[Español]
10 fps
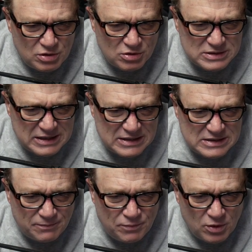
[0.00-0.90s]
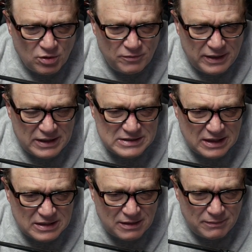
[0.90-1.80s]
no sé si puedo ver
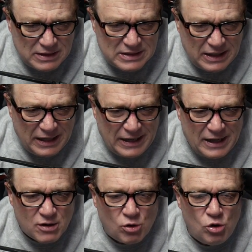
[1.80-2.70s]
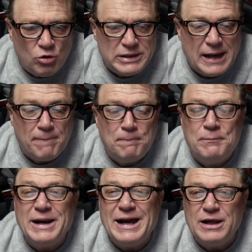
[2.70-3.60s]
exactamente, en la colonia
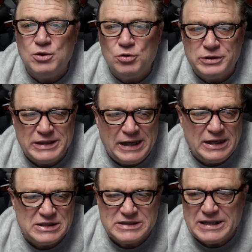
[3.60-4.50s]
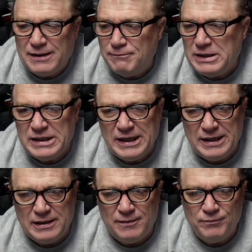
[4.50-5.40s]
Prado de San
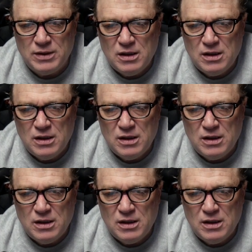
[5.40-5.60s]
Miguel.